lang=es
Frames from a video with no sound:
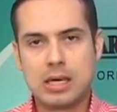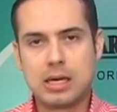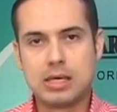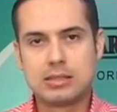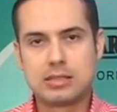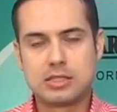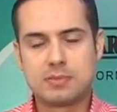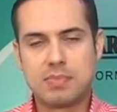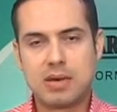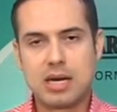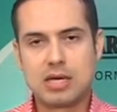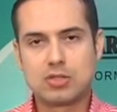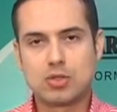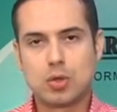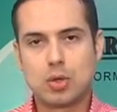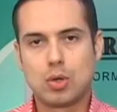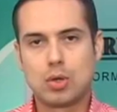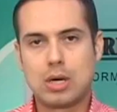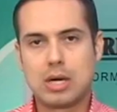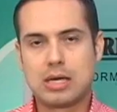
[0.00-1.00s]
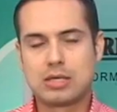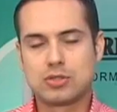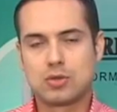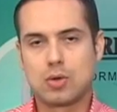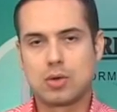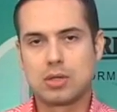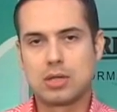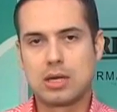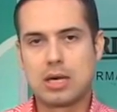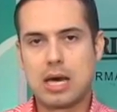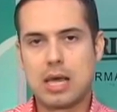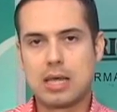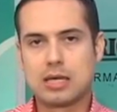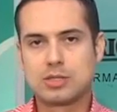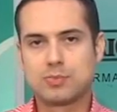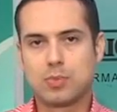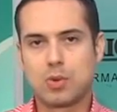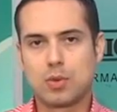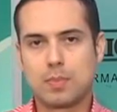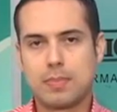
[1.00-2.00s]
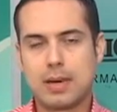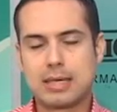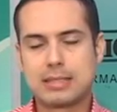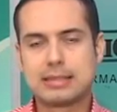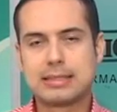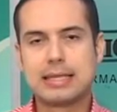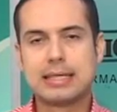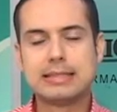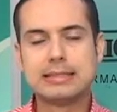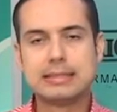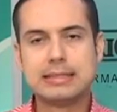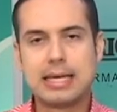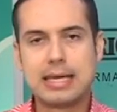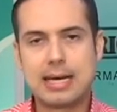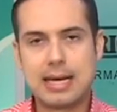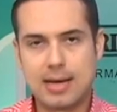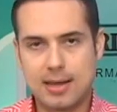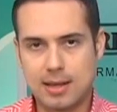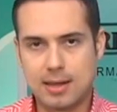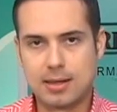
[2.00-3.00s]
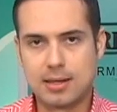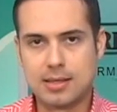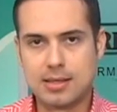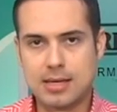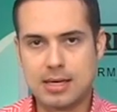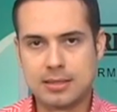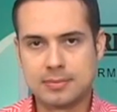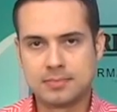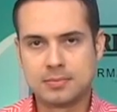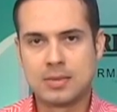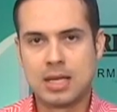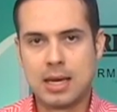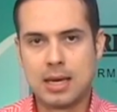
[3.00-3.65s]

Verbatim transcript: y se espera solo las coordenadas por parte de la guerrilla.